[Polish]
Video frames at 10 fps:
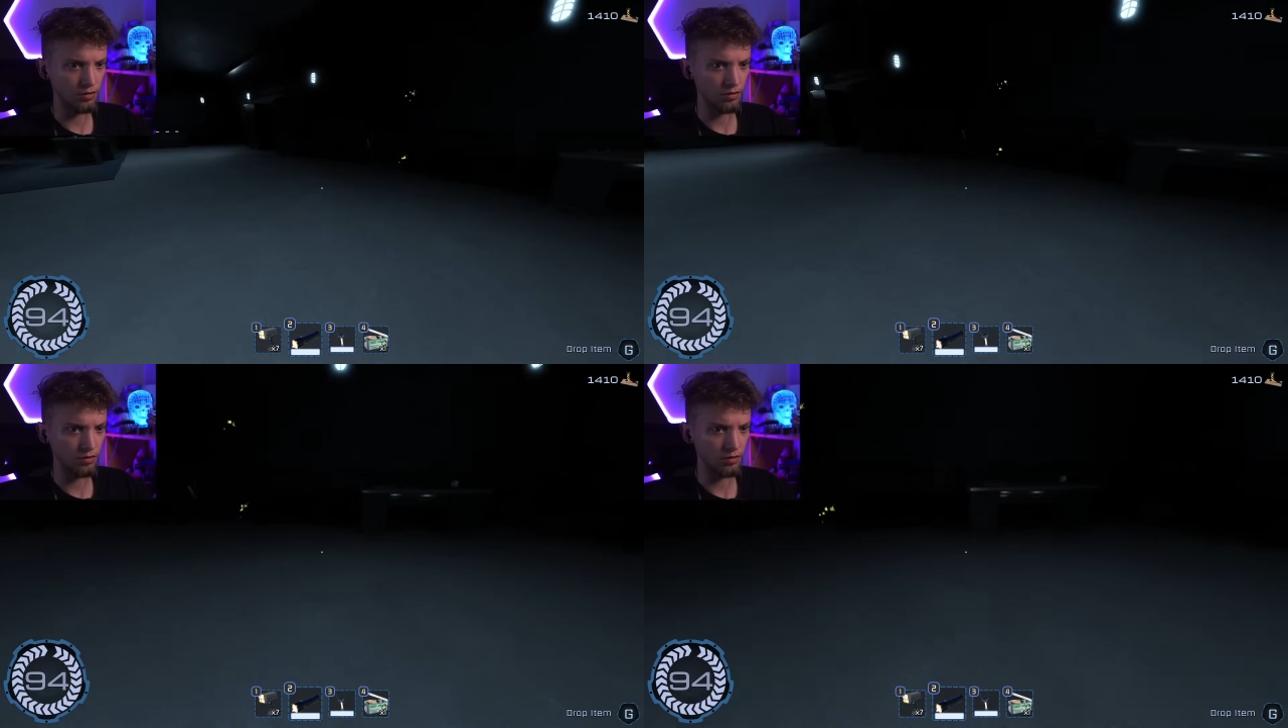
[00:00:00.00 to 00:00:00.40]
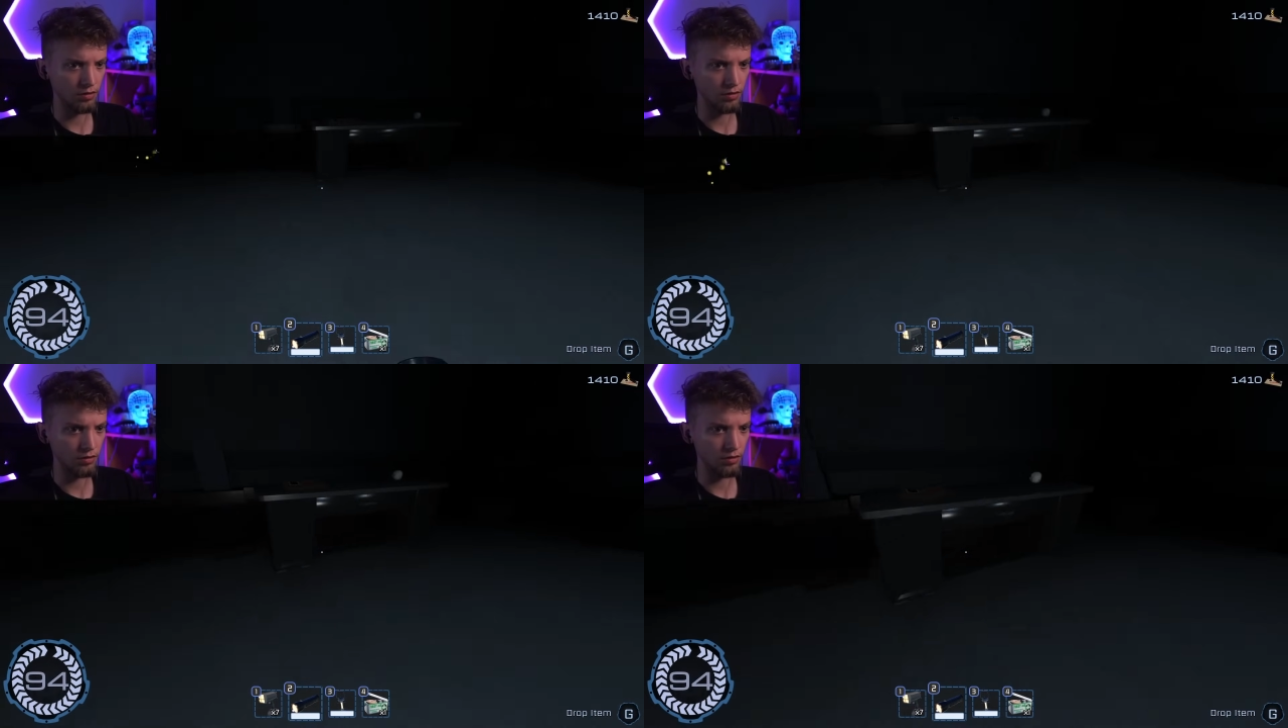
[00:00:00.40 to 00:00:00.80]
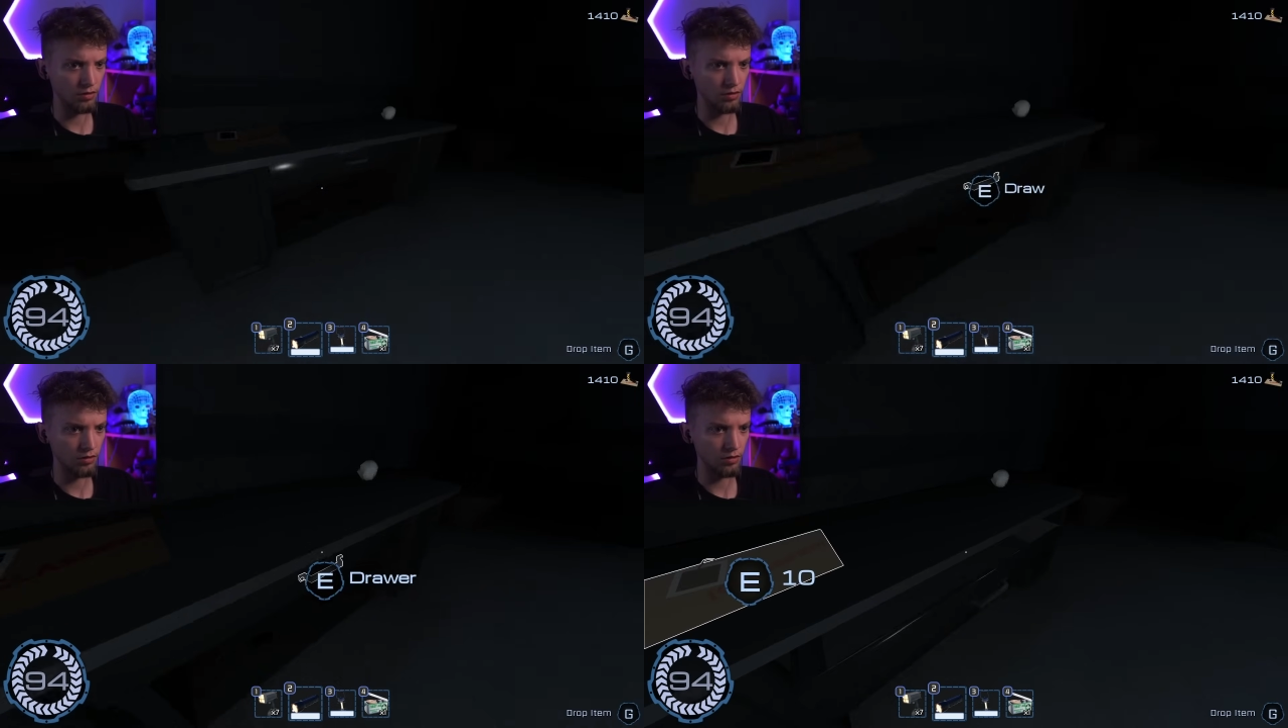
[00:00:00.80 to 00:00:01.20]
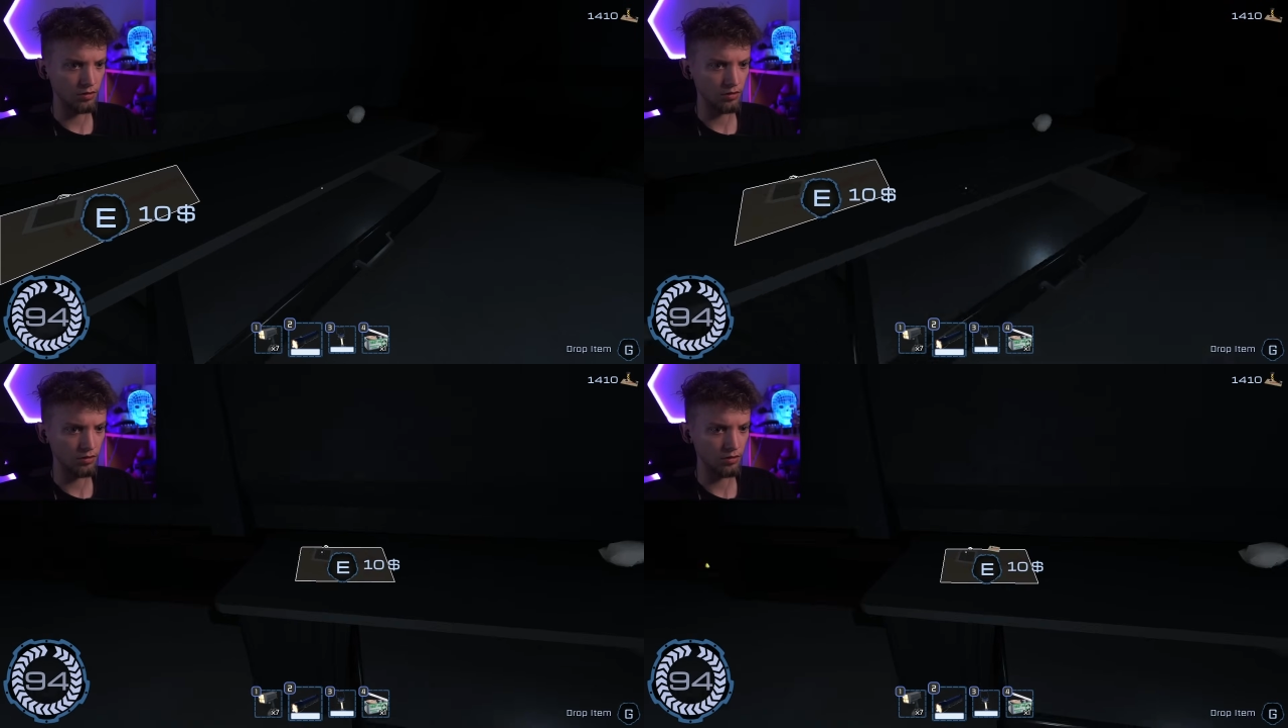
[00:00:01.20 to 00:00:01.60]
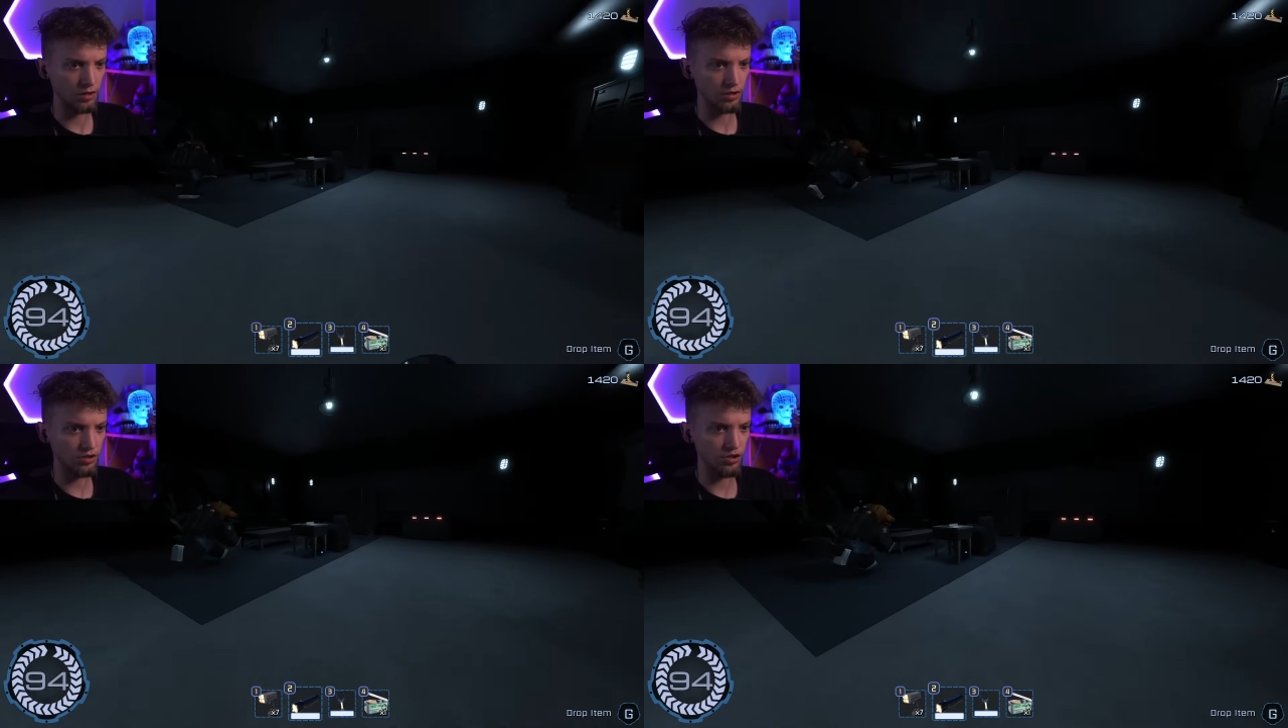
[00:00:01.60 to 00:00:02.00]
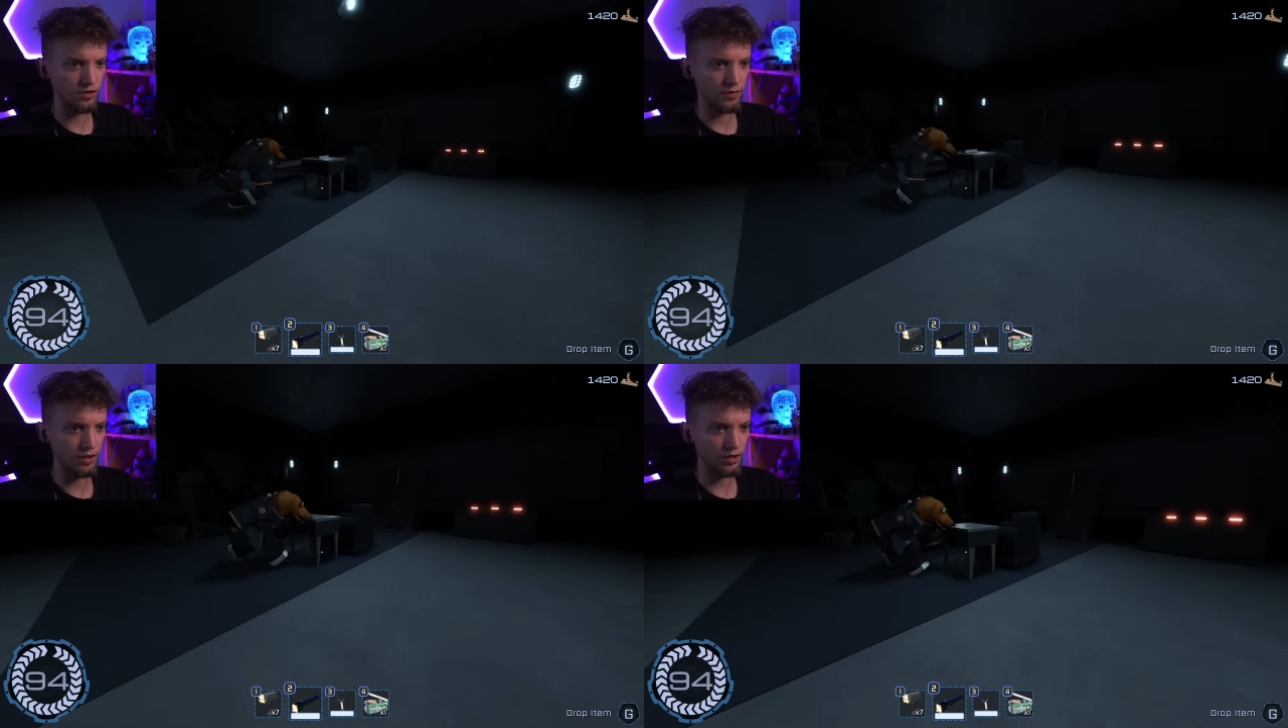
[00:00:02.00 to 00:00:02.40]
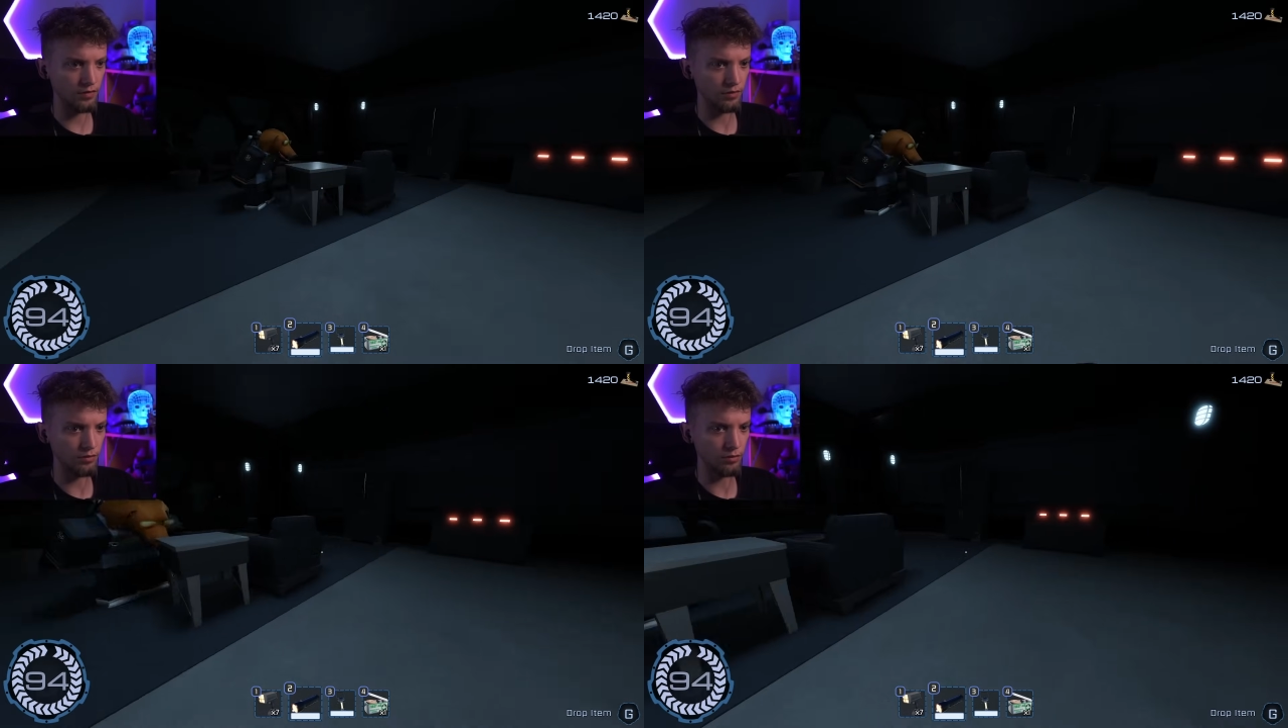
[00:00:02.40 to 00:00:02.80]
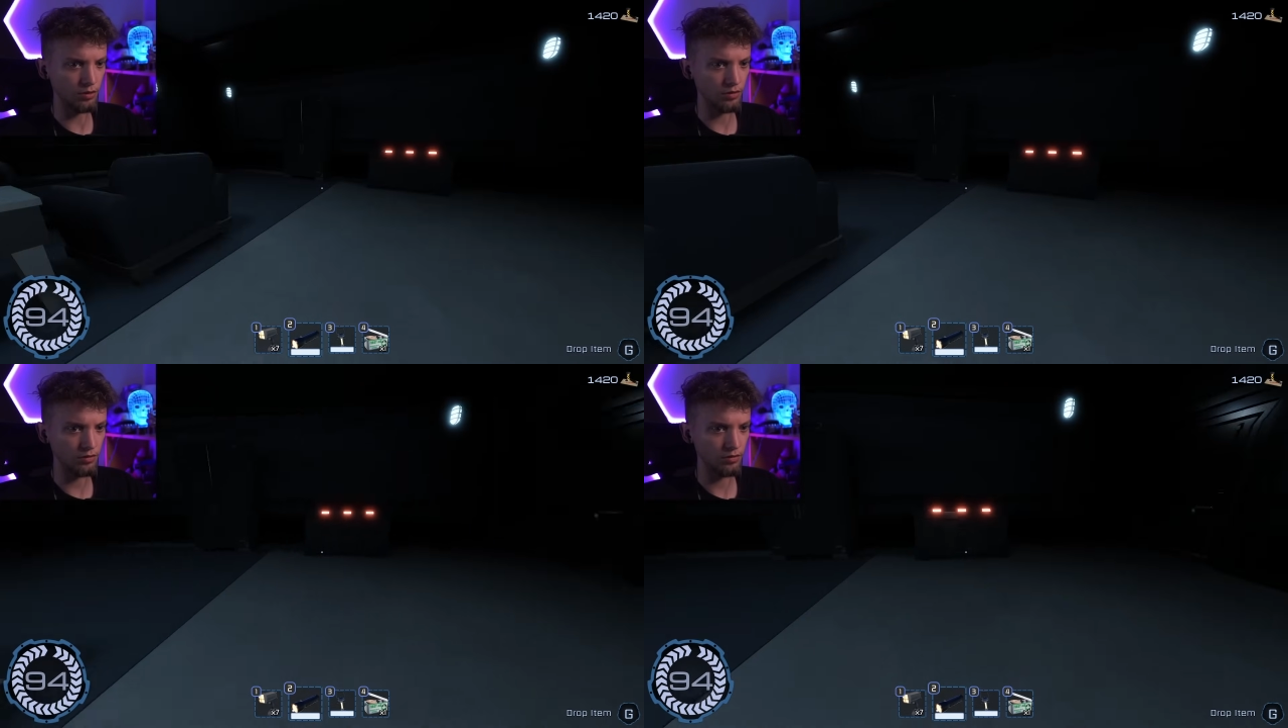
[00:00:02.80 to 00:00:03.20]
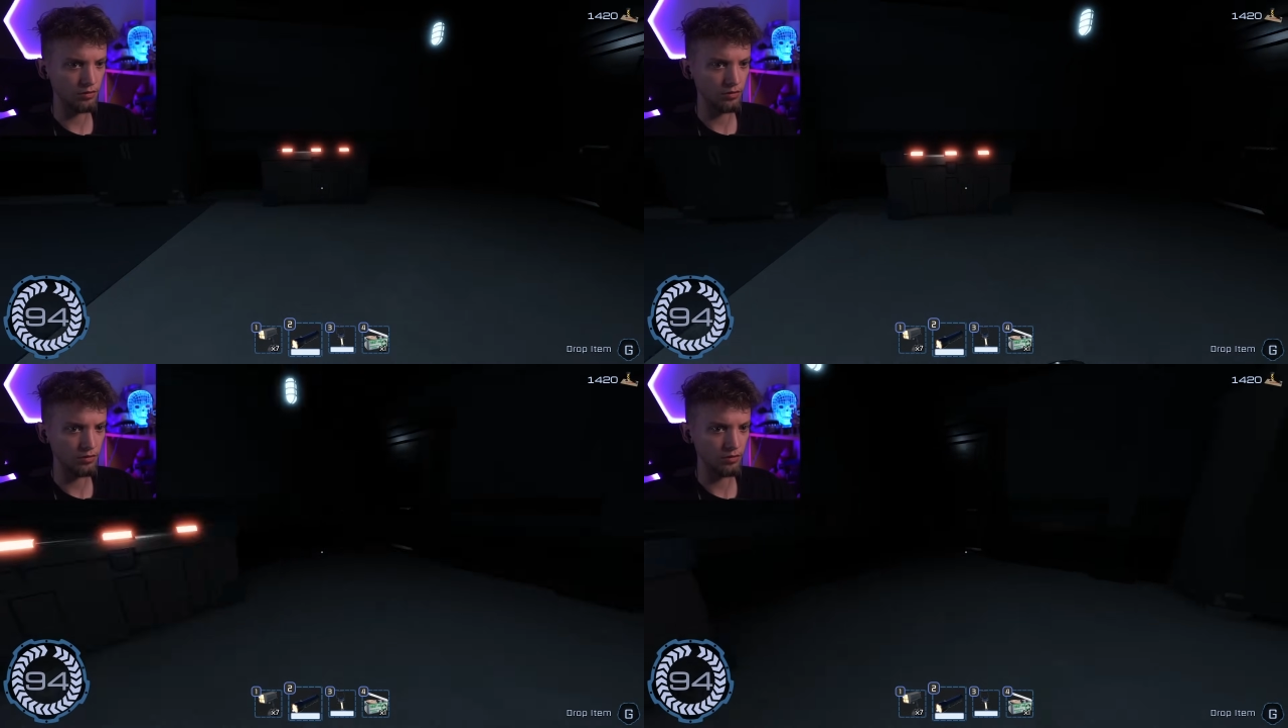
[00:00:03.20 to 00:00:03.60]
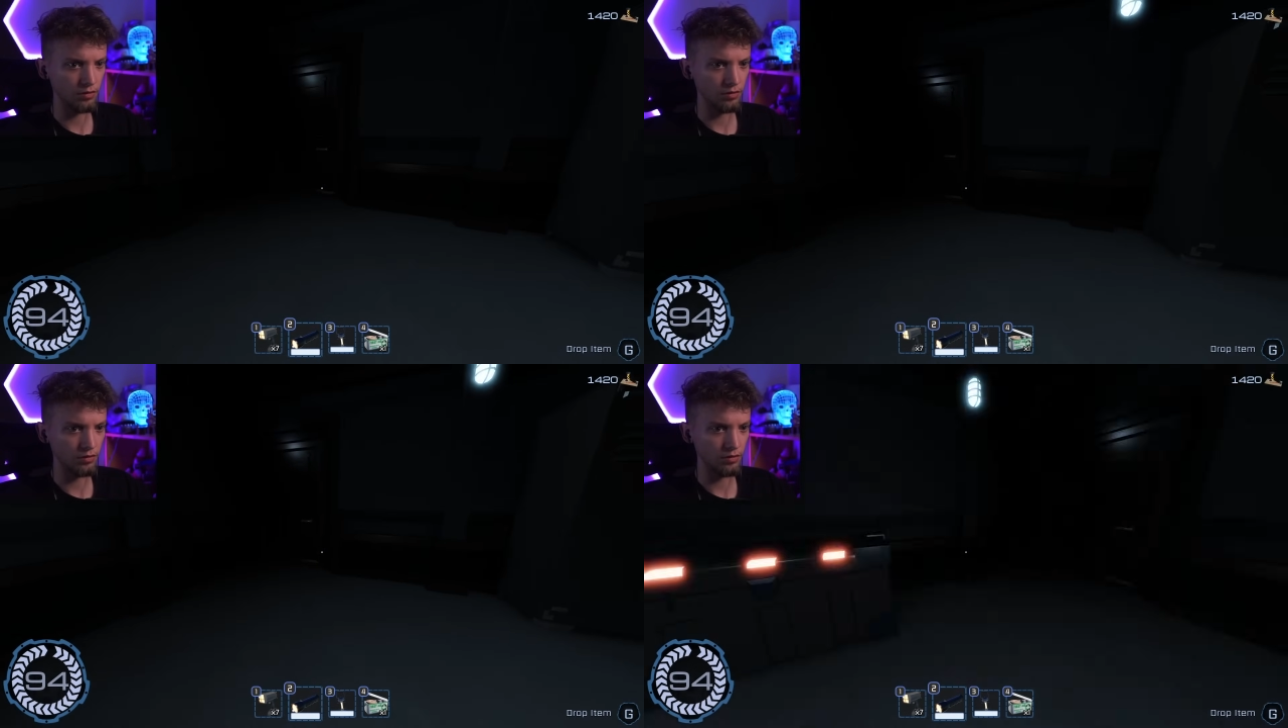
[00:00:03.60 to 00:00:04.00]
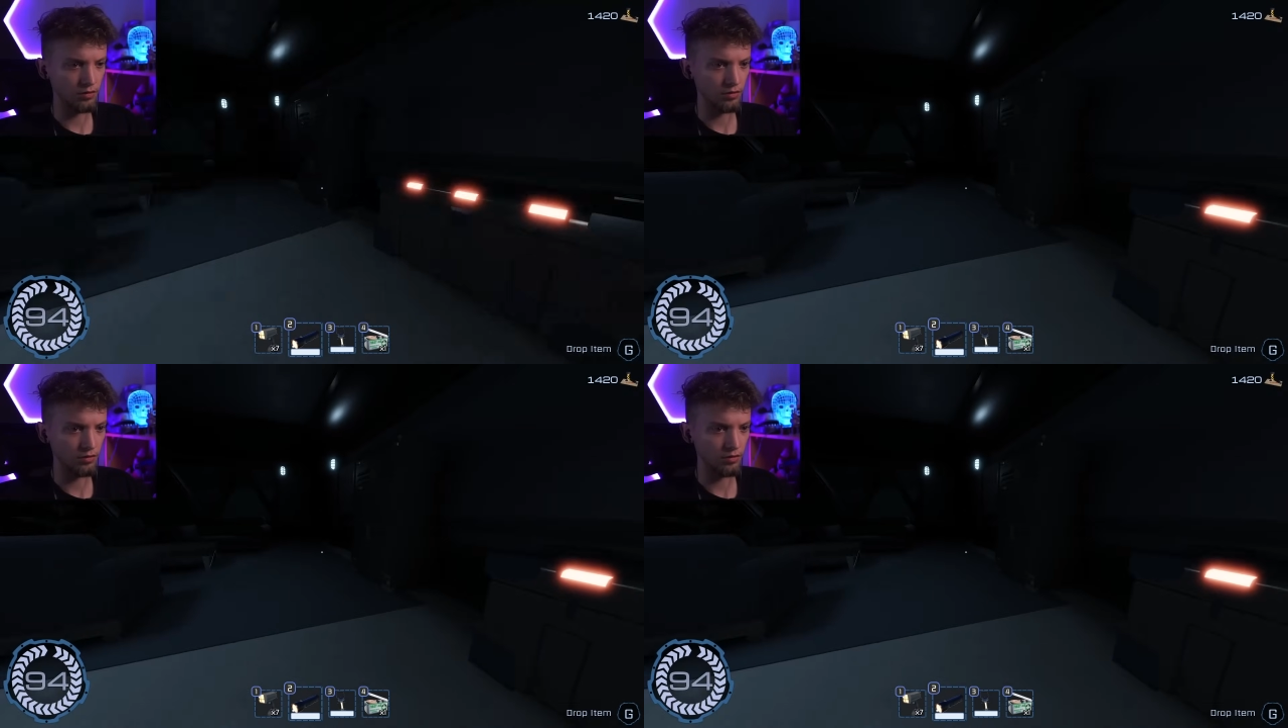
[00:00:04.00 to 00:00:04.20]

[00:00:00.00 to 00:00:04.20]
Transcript: Faktycznie jest. Ten Jak będą te rury do naprawienia, jak w demo,